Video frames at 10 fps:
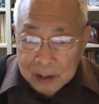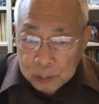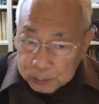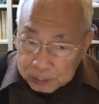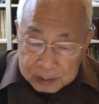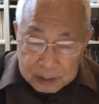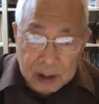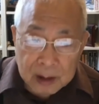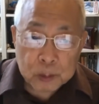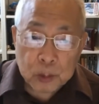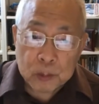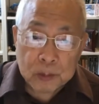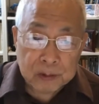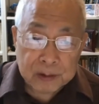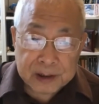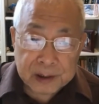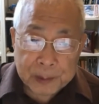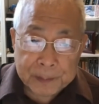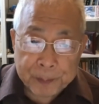我觉得是一个很痛苦的阶段。